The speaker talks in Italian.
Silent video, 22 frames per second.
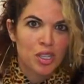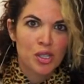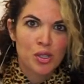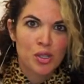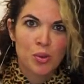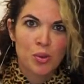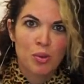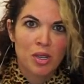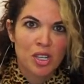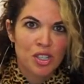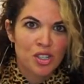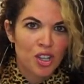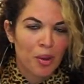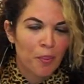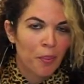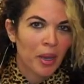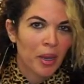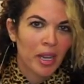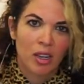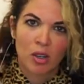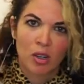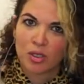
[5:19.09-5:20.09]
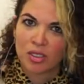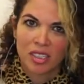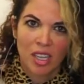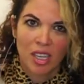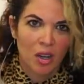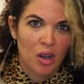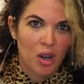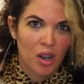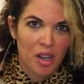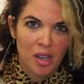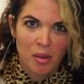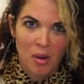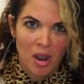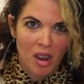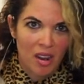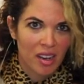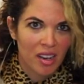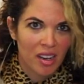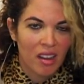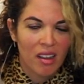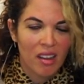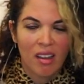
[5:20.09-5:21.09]
di super jump che non ti annoi
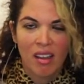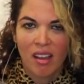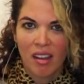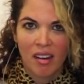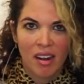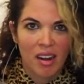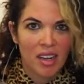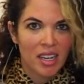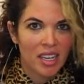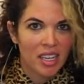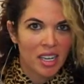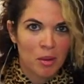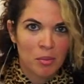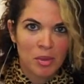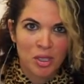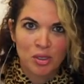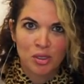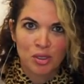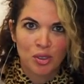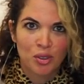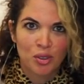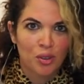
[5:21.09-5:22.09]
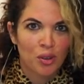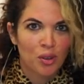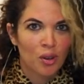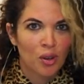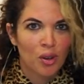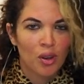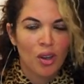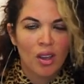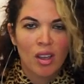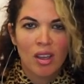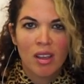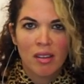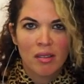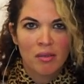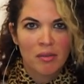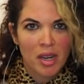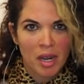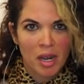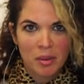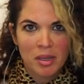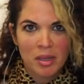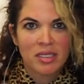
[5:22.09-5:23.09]
mai, è un allenamento
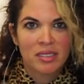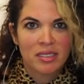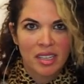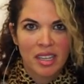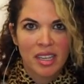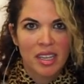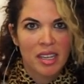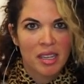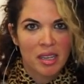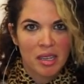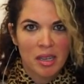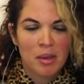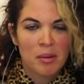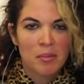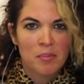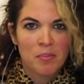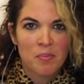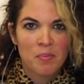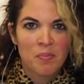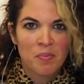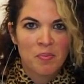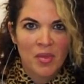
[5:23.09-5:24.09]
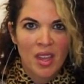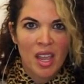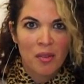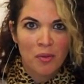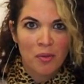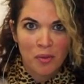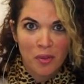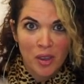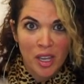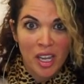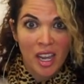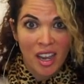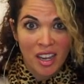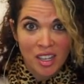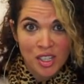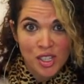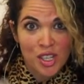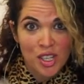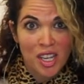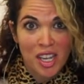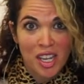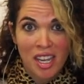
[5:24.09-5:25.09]
veramente mm,
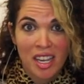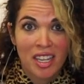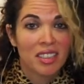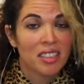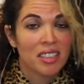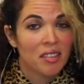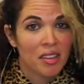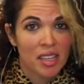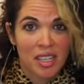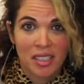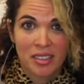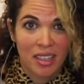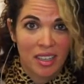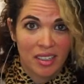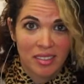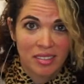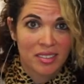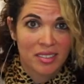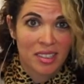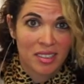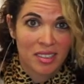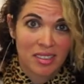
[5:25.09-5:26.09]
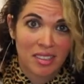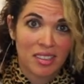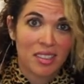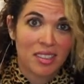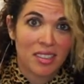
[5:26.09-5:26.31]
efficace e divertente.